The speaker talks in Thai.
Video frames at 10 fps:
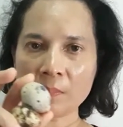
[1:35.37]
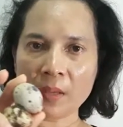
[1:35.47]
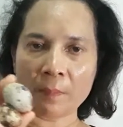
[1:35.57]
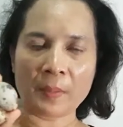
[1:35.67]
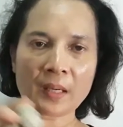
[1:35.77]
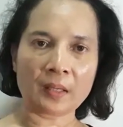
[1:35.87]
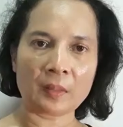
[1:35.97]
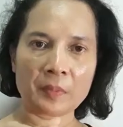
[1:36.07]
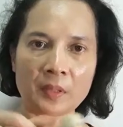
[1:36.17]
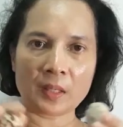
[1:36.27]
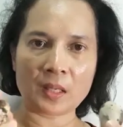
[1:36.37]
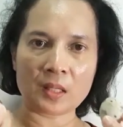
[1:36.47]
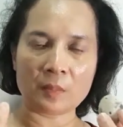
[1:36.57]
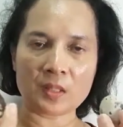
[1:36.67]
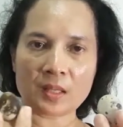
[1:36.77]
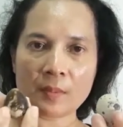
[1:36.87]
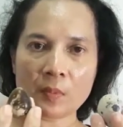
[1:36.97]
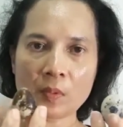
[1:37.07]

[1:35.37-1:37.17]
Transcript: แบ่งปันค่ะเผื่อใครยังไม่ทราบ